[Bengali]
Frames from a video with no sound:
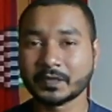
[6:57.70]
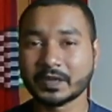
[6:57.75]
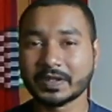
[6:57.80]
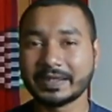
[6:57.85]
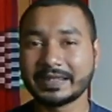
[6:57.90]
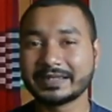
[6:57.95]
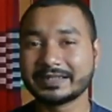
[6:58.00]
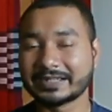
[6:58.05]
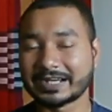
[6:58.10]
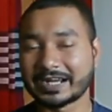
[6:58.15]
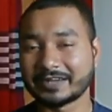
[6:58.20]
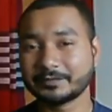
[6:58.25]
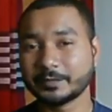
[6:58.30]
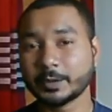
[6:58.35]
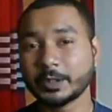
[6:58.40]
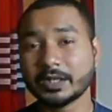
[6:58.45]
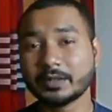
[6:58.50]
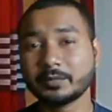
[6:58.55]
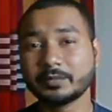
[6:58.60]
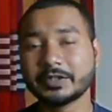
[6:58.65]
এই
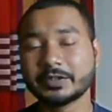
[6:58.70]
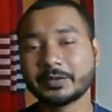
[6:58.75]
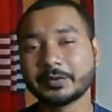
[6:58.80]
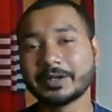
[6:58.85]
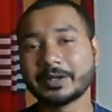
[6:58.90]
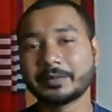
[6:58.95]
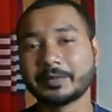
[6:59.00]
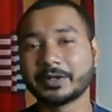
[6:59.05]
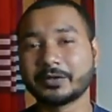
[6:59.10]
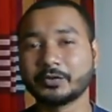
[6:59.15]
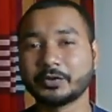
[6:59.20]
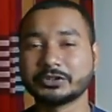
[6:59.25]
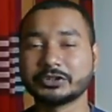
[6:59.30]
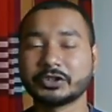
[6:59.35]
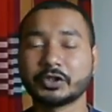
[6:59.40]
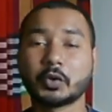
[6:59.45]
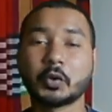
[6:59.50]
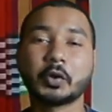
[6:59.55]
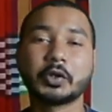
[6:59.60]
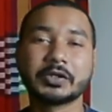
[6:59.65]
গ্রাফিকের ভিতরে আমার রয়েছে
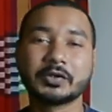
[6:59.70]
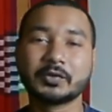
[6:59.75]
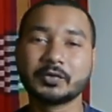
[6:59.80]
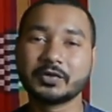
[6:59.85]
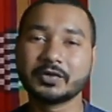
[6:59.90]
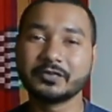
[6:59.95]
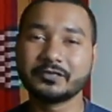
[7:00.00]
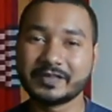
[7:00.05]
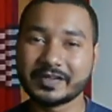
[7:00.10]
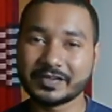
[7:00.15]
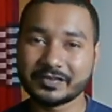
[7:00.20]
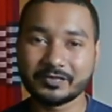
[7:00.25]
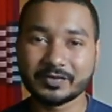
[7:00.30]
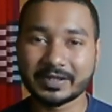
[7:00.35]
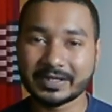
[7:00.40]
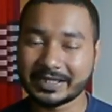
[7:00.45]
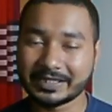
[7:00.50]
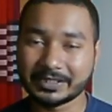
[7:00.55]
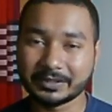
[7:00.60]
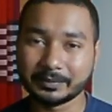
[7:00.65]
অনেকগুলো ভিজুয়াল
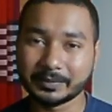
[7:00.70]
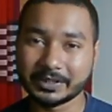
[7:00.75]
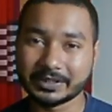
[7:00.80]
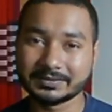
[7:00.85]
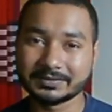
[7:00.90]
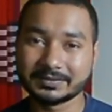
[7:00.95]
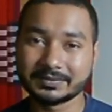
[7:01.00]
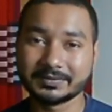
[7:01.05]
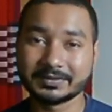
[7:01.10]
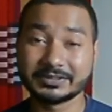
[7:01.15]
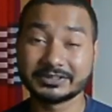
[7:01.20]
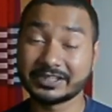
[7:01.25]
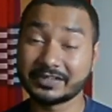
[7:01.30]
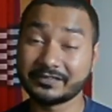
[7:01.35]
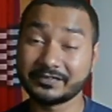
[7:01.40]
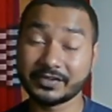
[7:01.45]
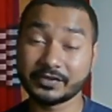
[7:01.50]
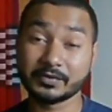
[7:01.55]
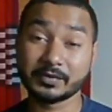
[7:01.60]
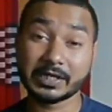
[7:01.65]
এলিমেন্ট যে
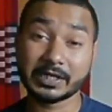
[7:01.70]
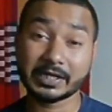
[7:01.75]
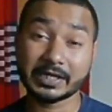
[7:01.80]
ভিজুয়াল